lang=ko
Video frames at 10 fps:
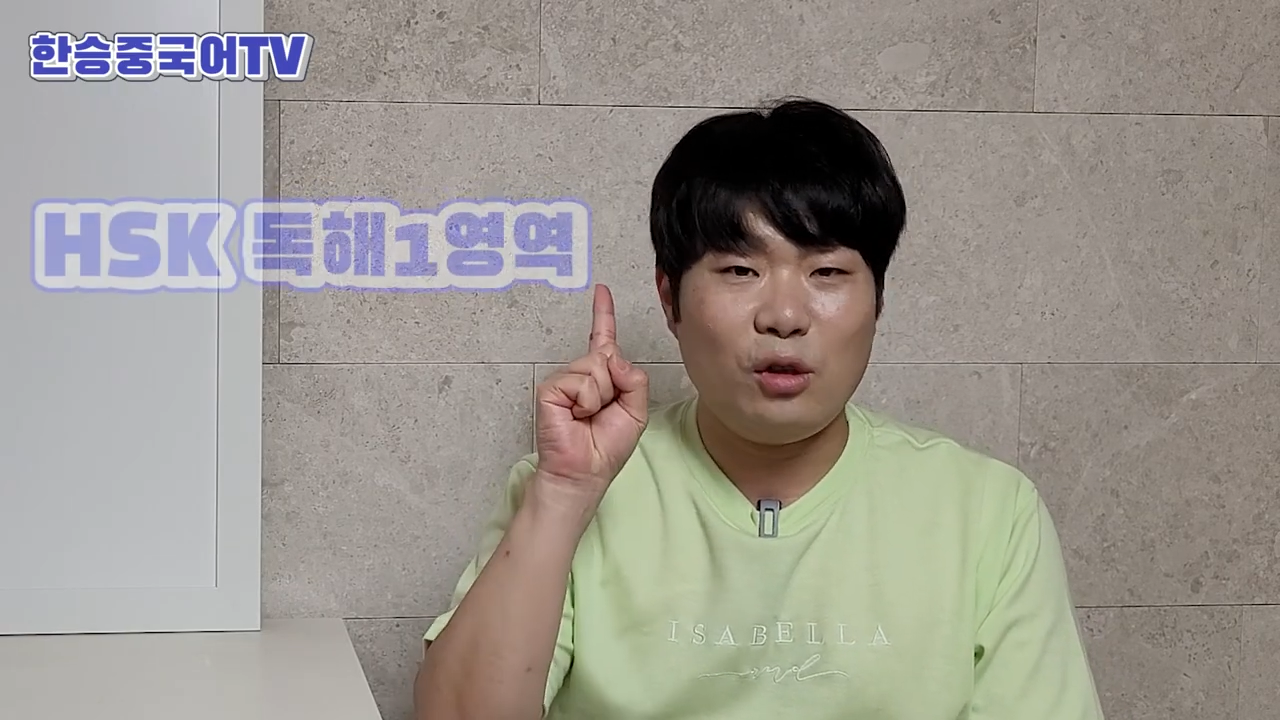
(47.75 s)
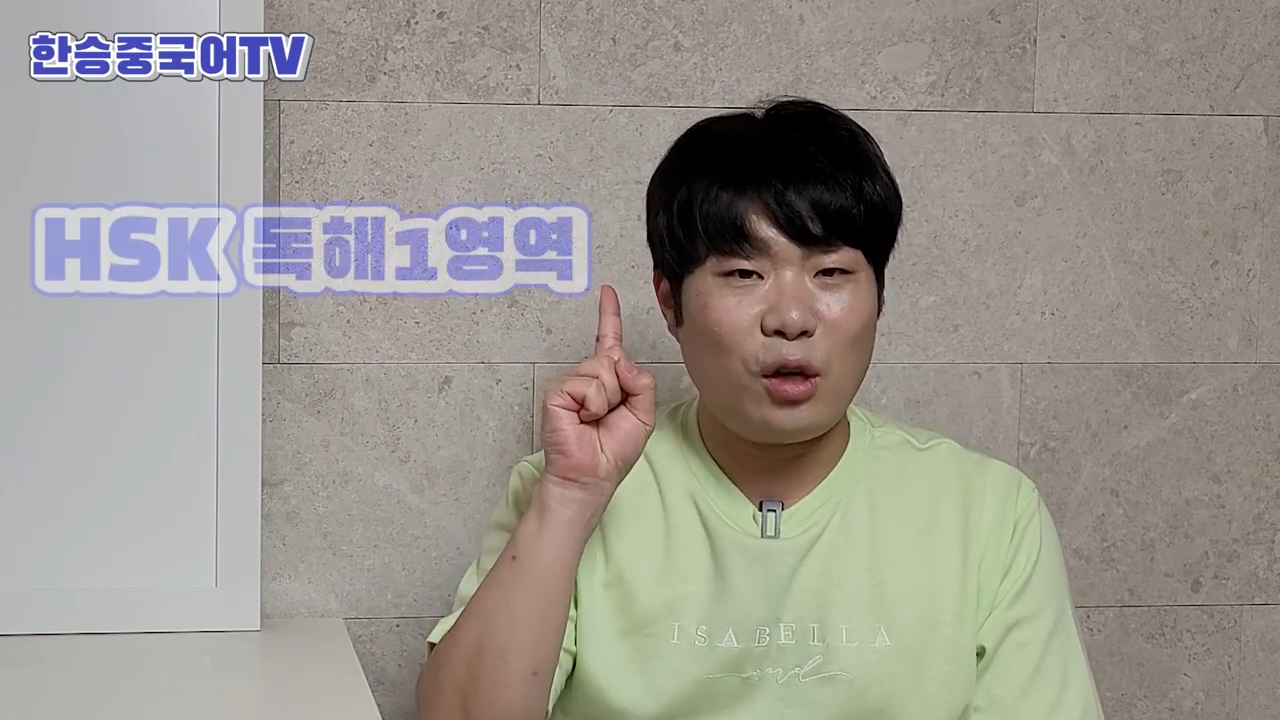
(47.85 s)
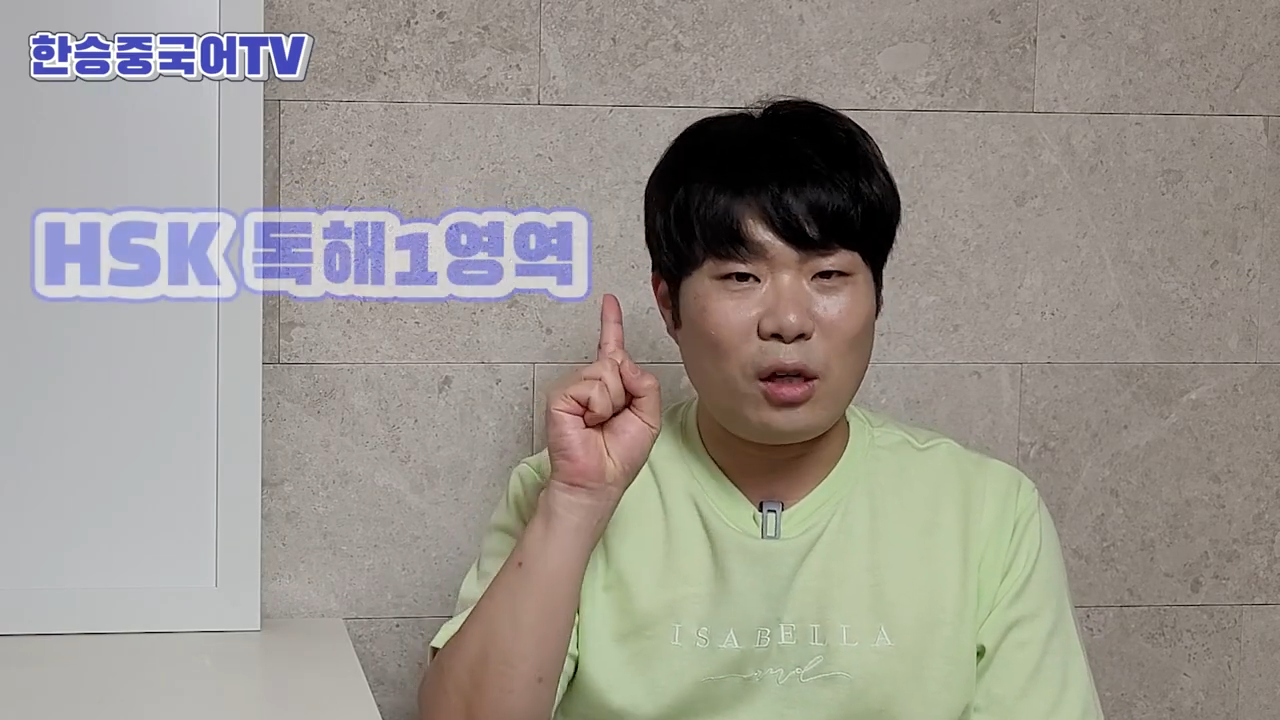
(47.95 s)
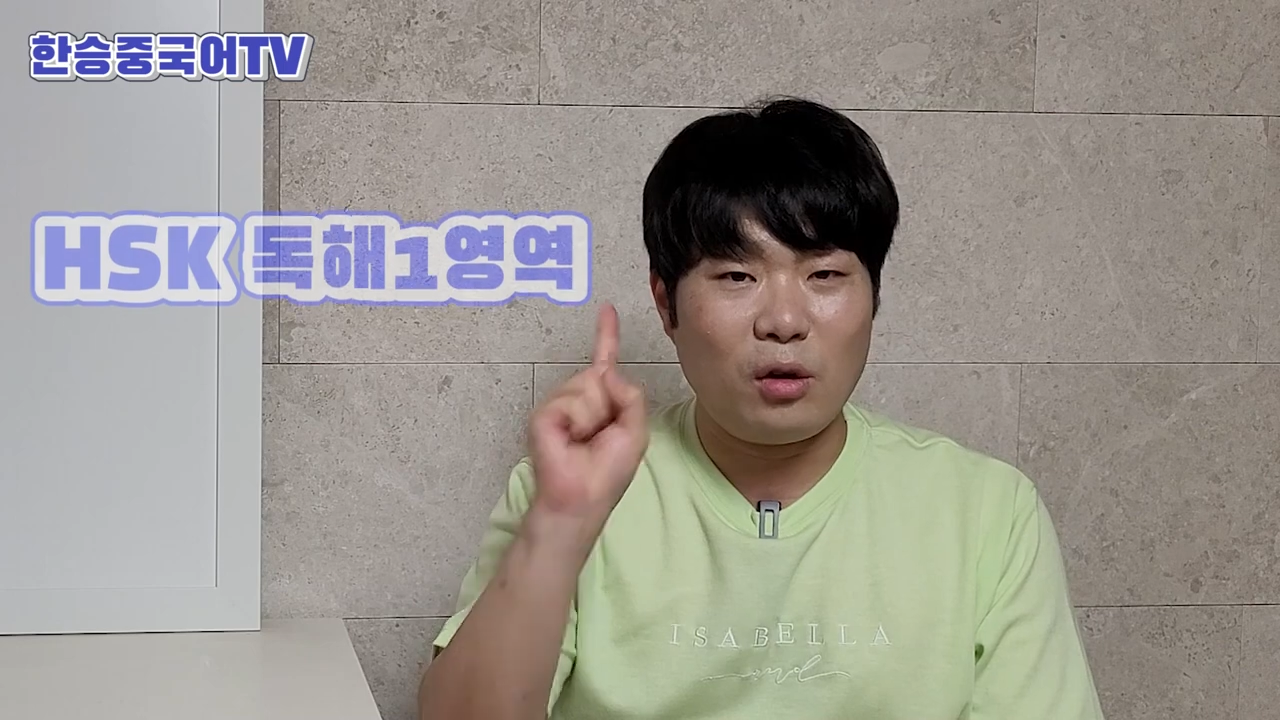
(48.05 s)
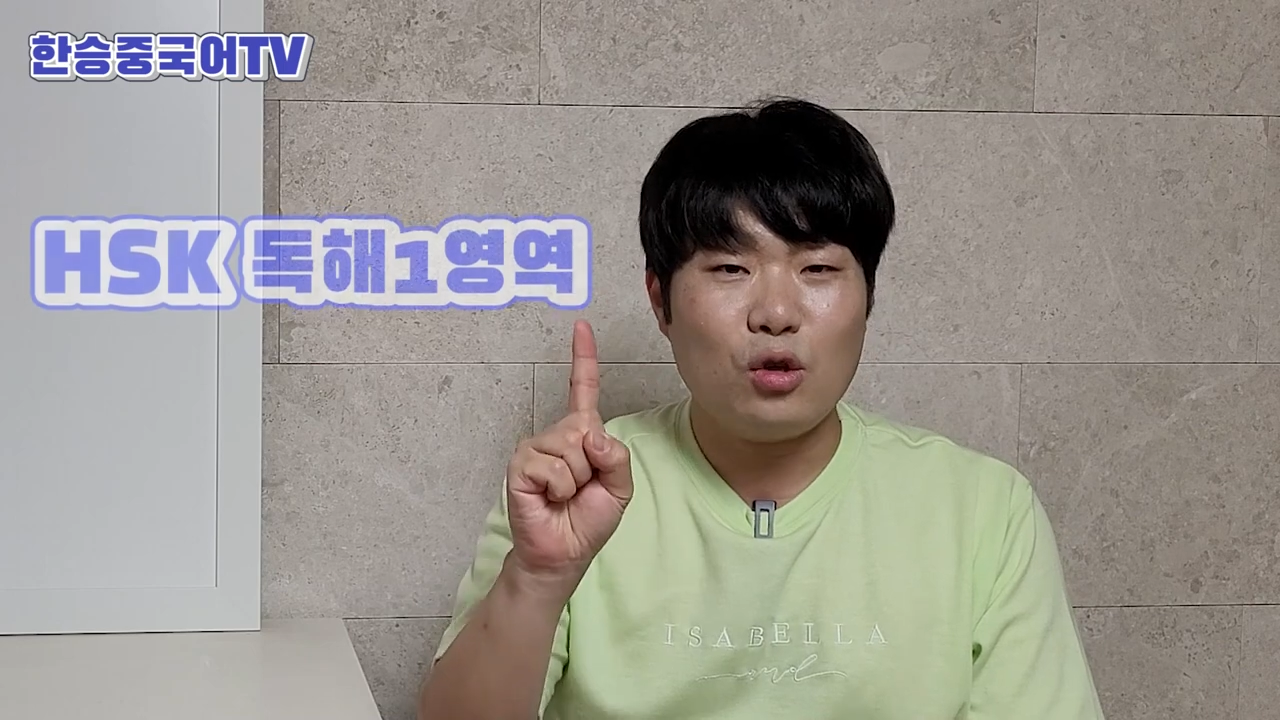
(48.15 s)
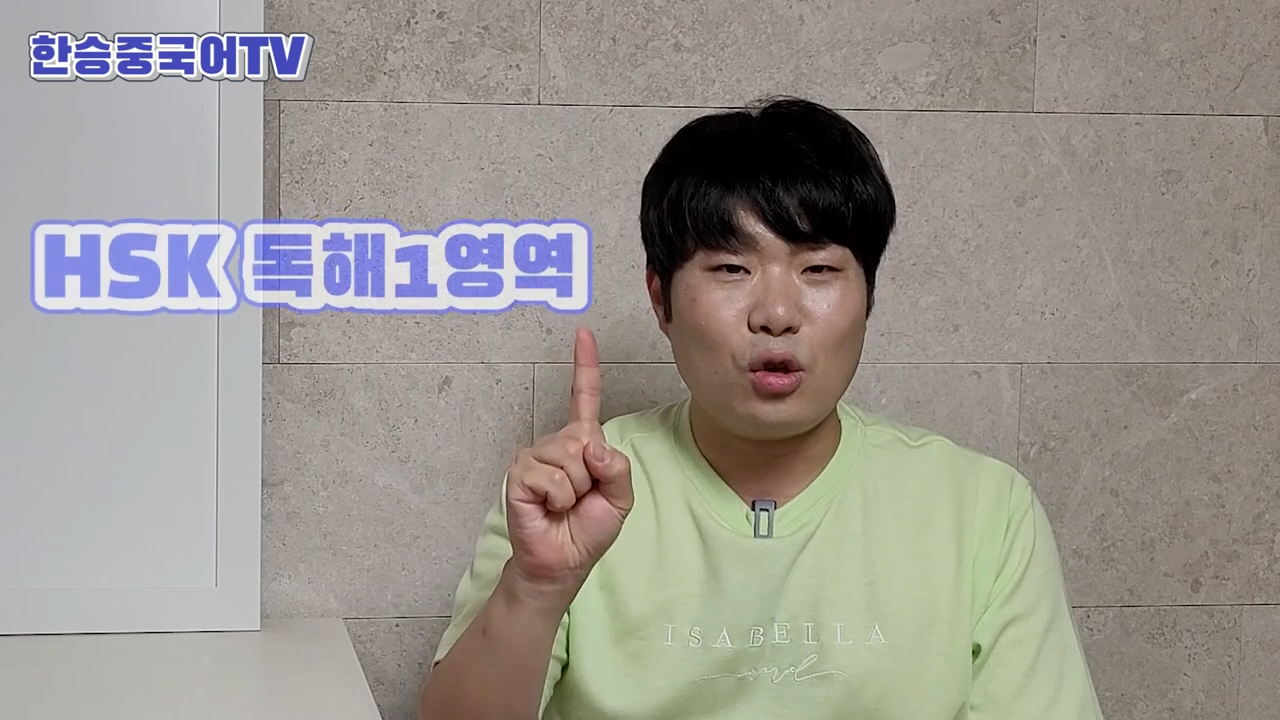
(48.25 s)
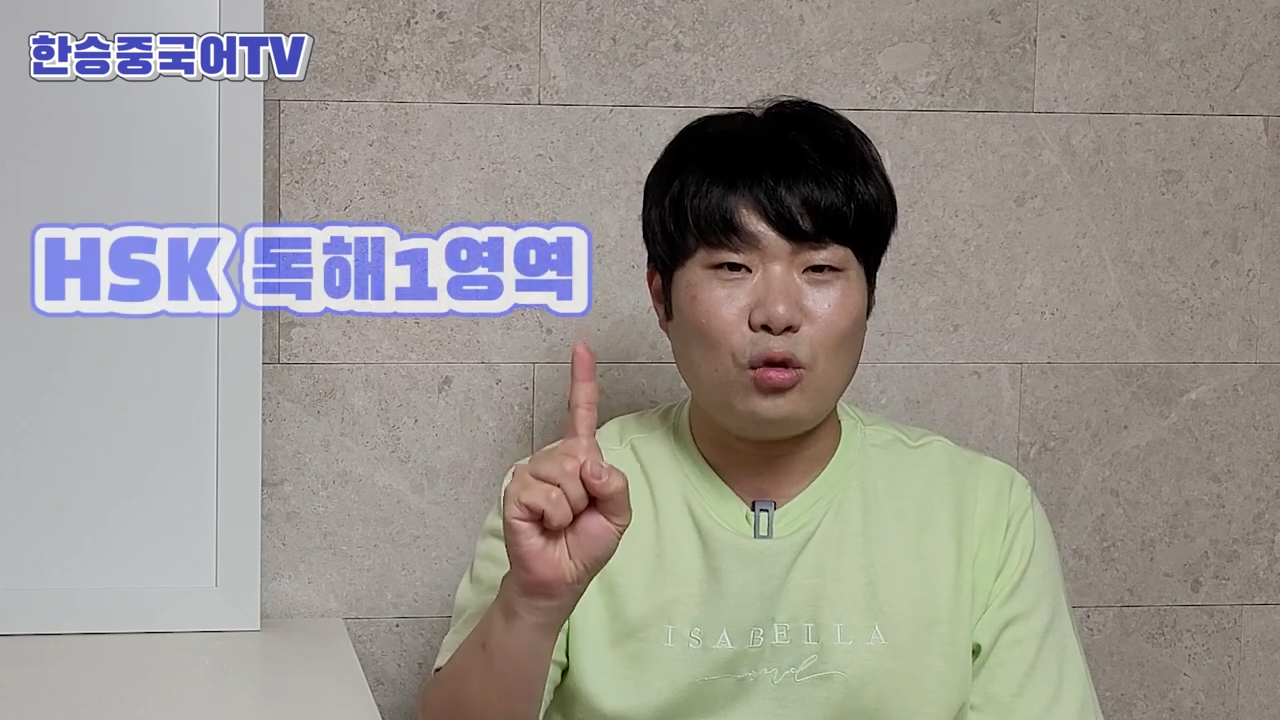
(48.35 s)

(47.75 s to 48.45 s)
영역인 거